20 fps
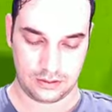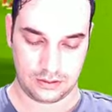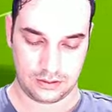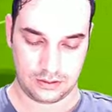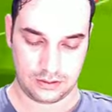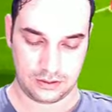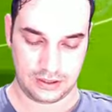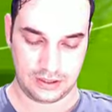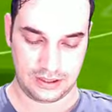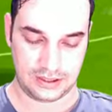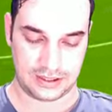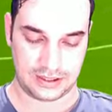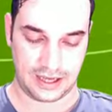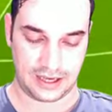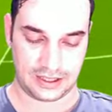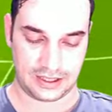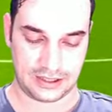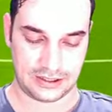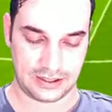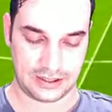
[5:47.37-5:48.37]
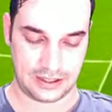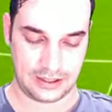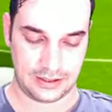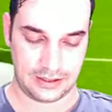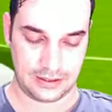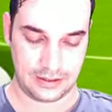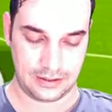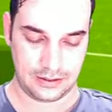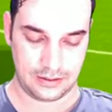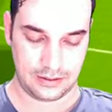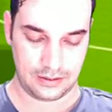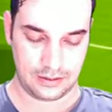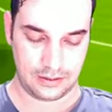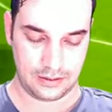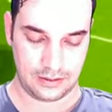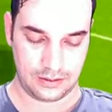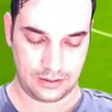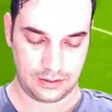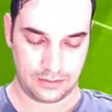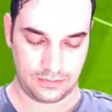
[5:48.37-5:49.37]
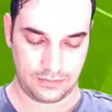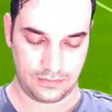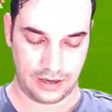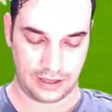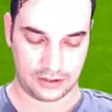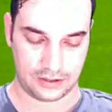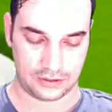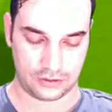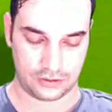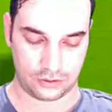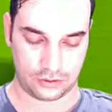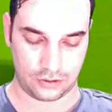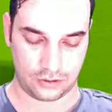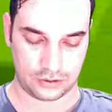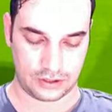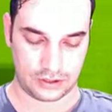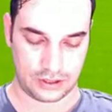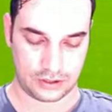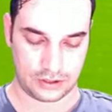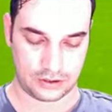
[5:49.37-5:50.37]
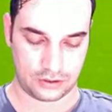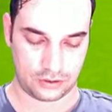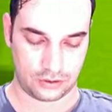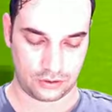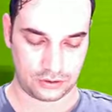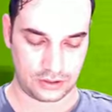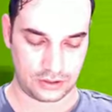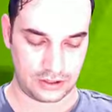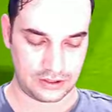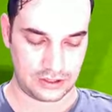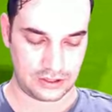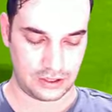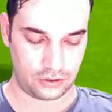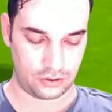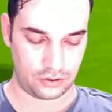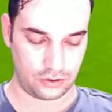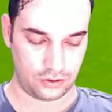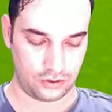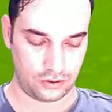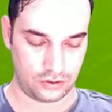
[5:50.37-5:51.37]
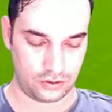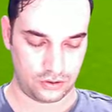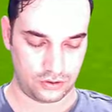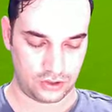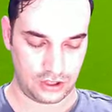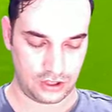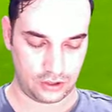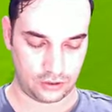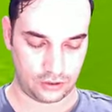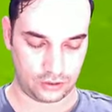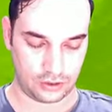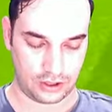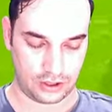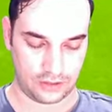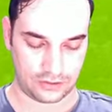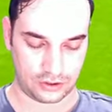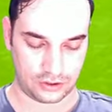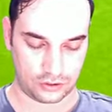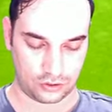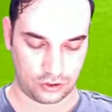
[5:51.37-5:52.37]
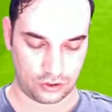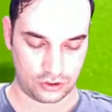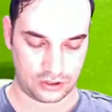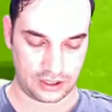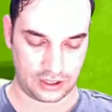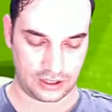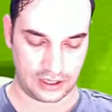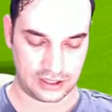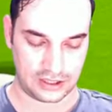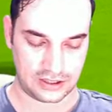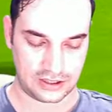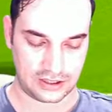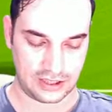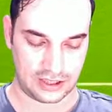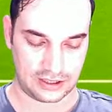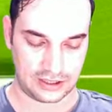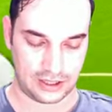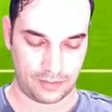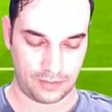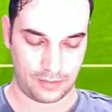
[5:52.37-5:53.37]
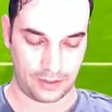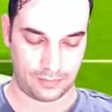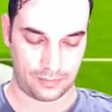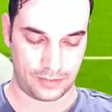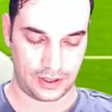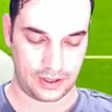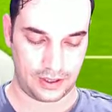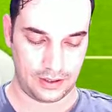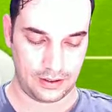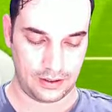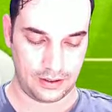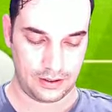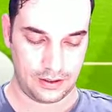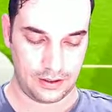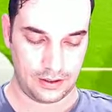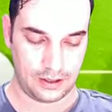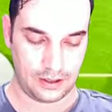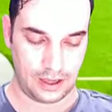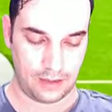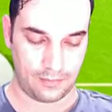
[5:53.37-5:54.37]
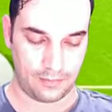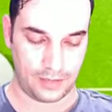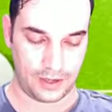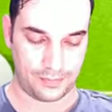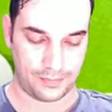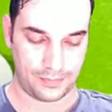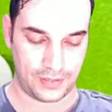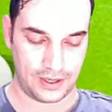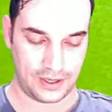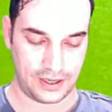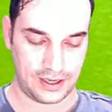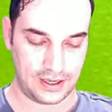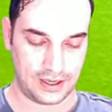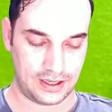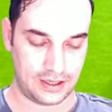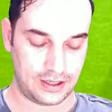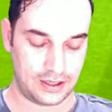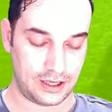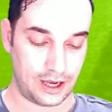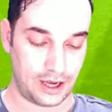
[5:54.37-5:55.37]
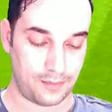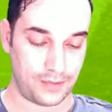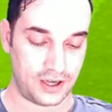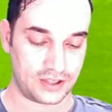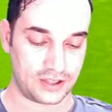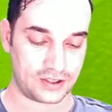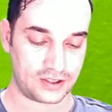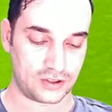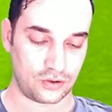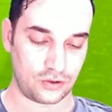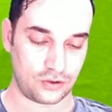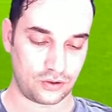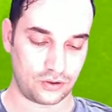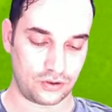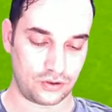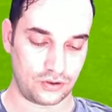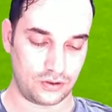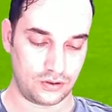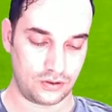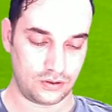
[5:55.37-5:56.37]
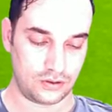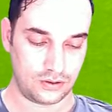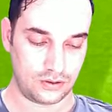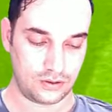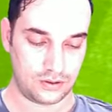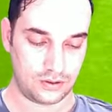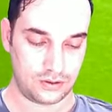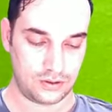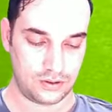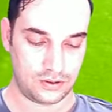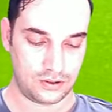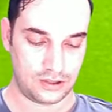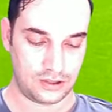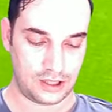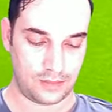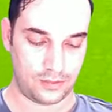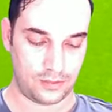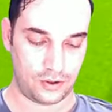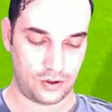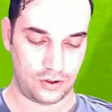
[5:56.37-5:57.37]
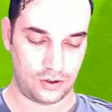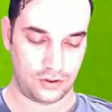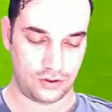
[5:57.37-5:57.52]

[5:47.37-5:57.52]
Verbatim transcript: Şimdi sakince. Verdi Skoz'a. Skoz'dan Ceko. Ceko'dan Skoz tekrar şimdi aldı Mbappe. Mbappe yaparsın onu. De Bruyne.